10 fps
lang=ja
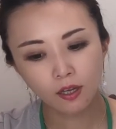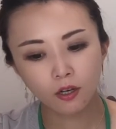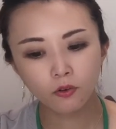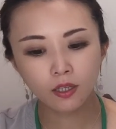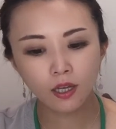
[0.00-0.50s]

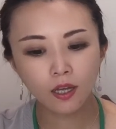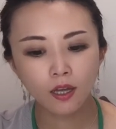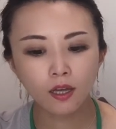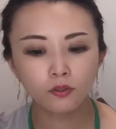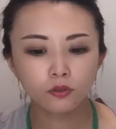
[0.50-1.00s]
これ
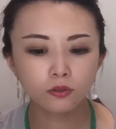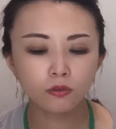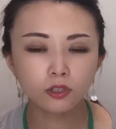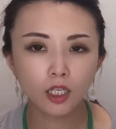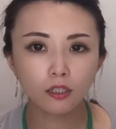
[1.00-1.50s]
ね、えっと、
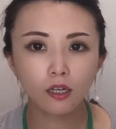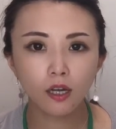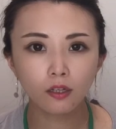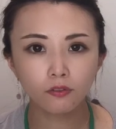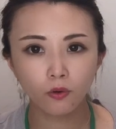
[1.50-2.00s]
ソーシャルラ
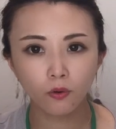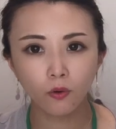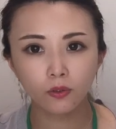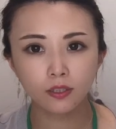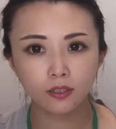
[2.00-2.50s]
イフ
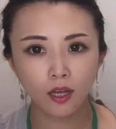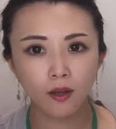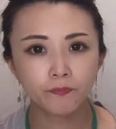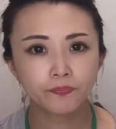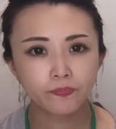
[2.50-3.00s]
をです
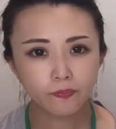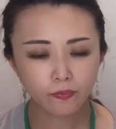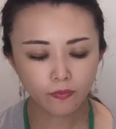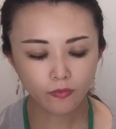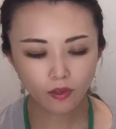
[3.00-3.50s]
ね
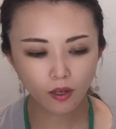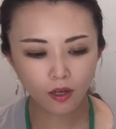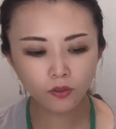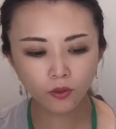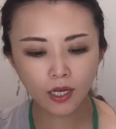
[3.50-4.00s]

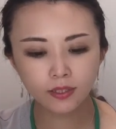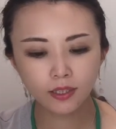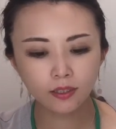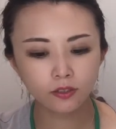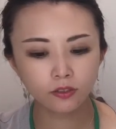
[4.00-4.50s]
あの勘
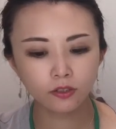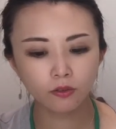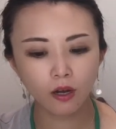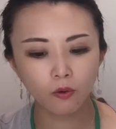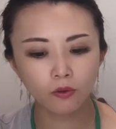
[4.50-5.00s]
違いする
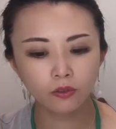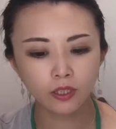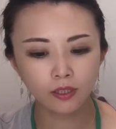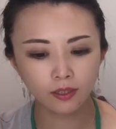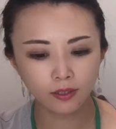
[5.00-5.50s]
人が多
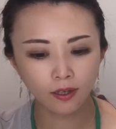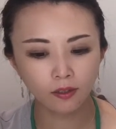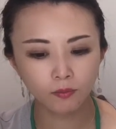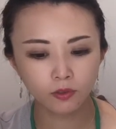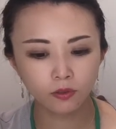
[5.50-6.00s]
いんですけれ
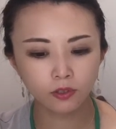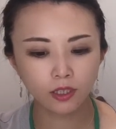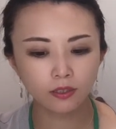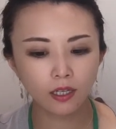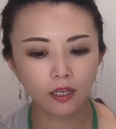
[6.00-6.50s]
ども
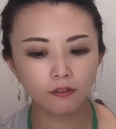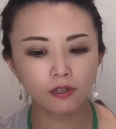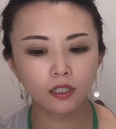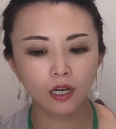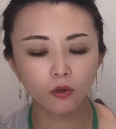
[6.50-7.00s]

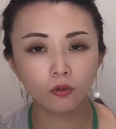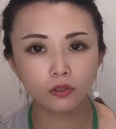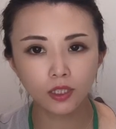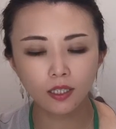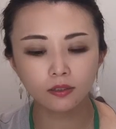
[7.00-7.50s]
ソーシャルライフは学校
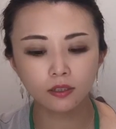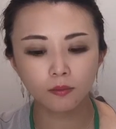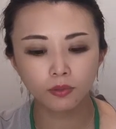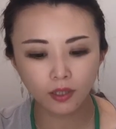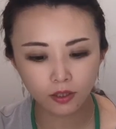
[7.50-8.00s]
生活や
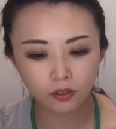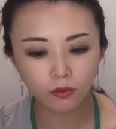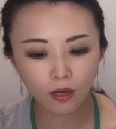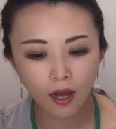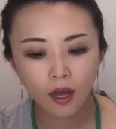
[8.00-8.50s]
部活とか